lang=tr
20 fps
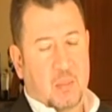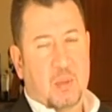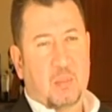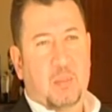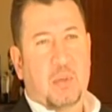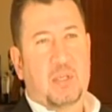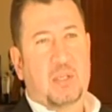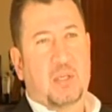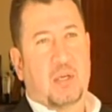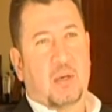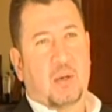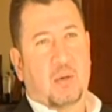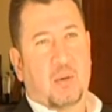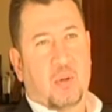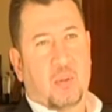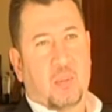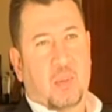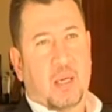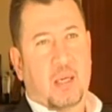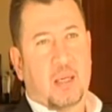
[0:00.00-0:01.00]
Ama
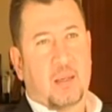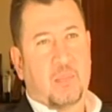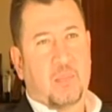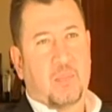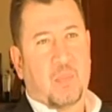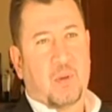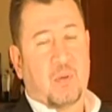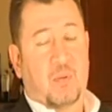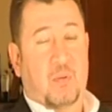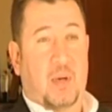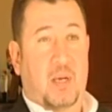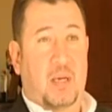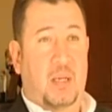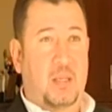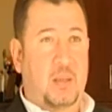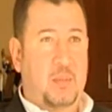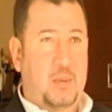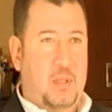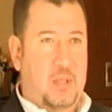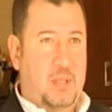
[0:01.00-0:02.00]
başarılı olmak
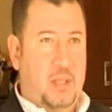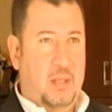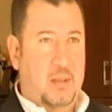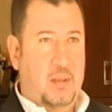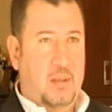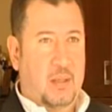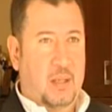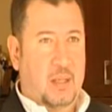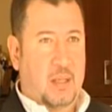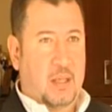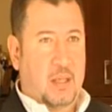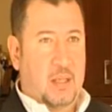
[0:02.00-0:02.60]
farklı bir şey.